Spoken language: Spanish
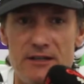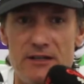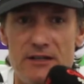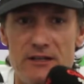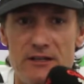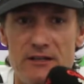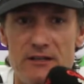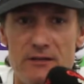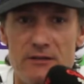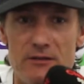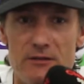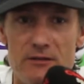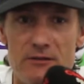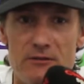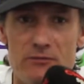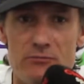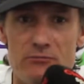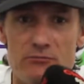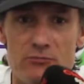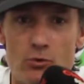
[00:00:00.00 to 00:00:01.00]
el,
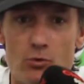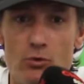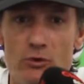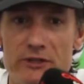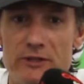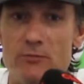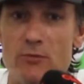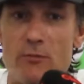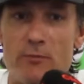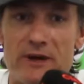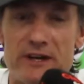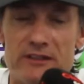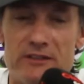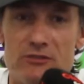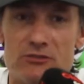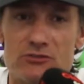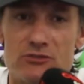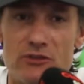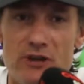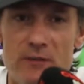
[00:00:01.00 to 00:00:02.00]
último
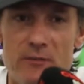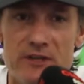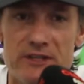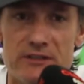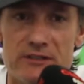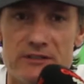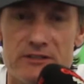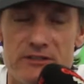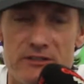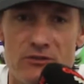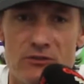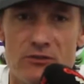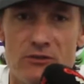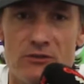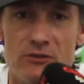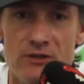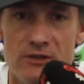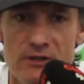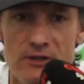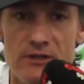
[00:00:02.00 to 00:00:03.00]
partido solamente,
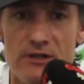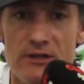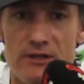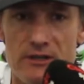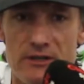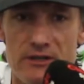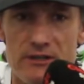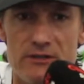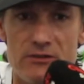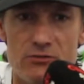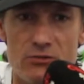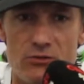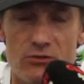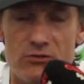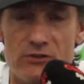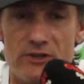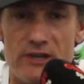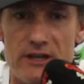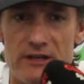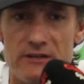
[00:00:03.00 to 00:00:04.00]
sino eh, todo
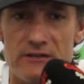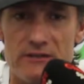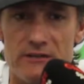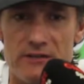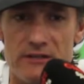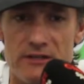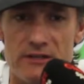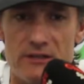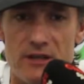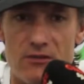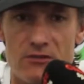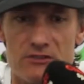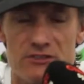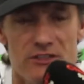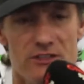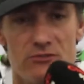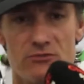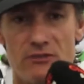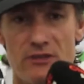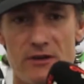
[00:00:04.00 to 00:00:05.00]
lo que han estado
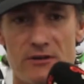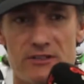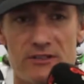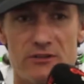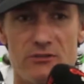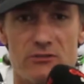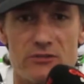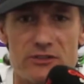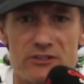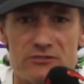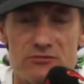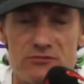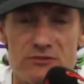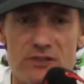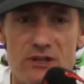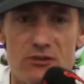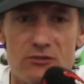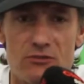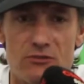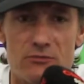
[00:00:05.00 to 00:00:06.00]
haciendo y a veces los
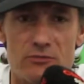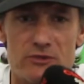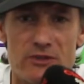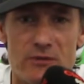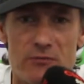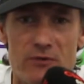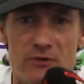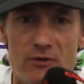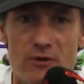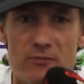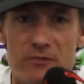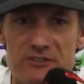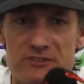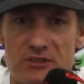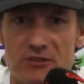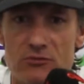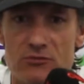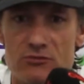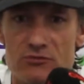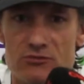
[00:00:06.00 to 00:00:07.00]
resultados, como también nos ha
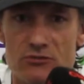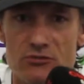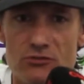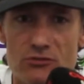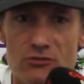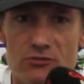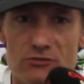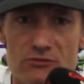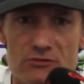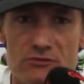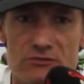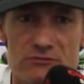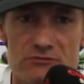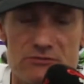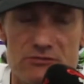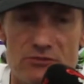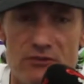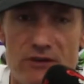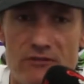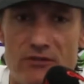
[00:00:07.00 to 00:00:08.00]
pasado a nosotros,
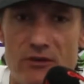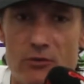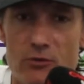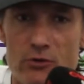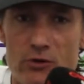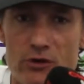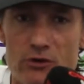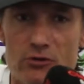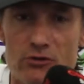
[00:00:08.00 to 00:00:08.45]
son a favor o en